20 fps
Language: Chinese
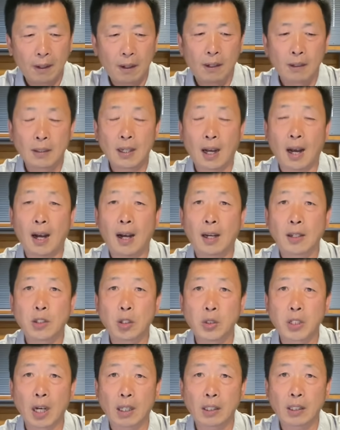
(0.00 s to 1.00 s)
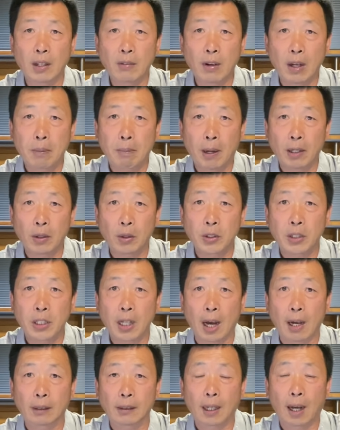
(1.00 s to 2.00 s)
那就像那位朋友
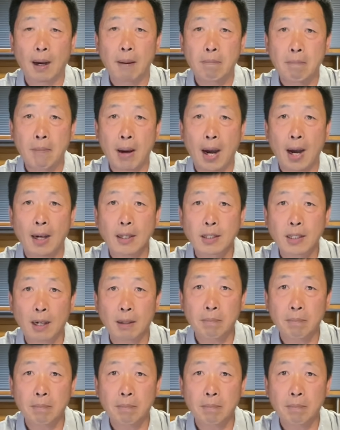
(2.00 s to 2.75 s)
讲的，马相